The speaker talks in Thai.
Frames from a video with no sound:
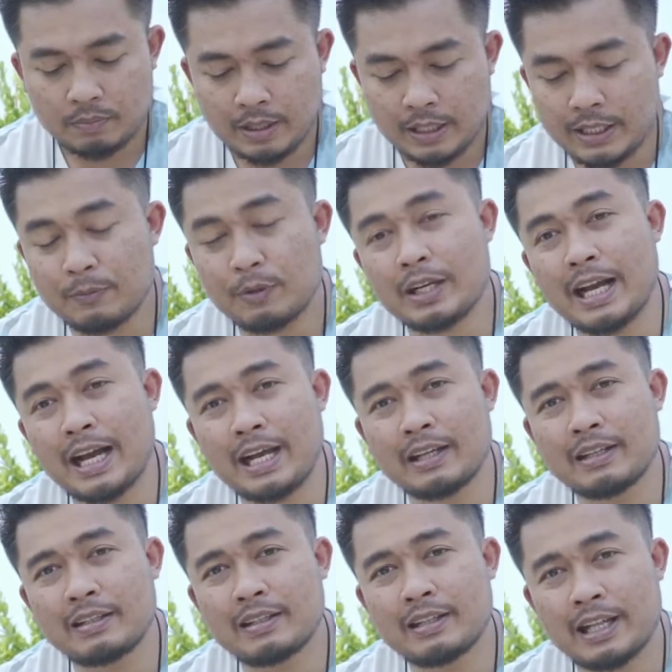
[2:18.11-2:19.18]
มาเริ่มด้วยการ
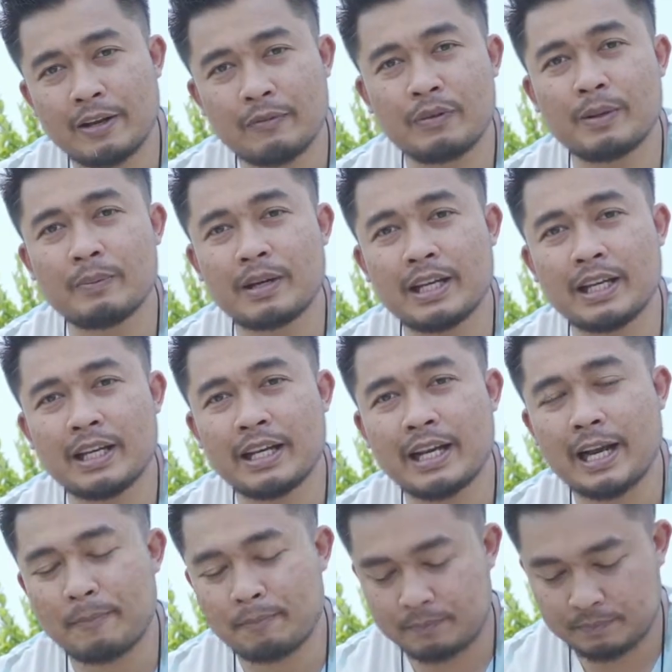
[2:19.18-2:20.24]
ใส่ฟิล์มกันเลย
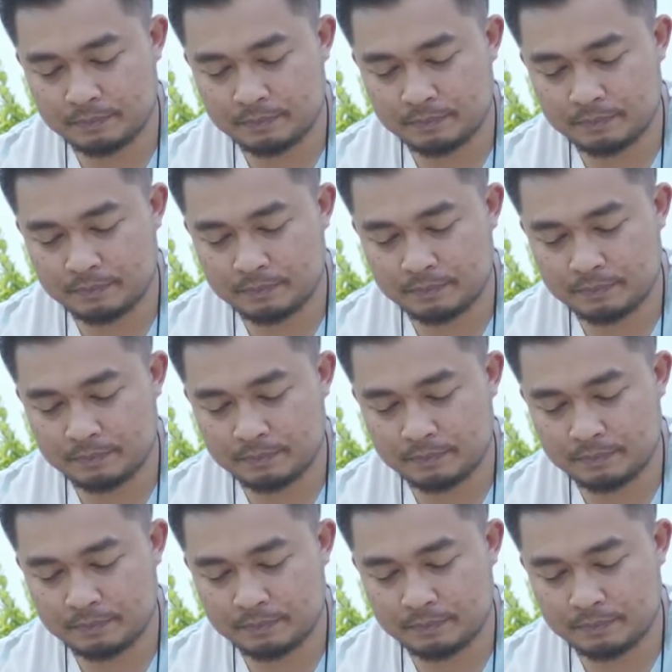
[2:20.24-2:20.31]
นะครับ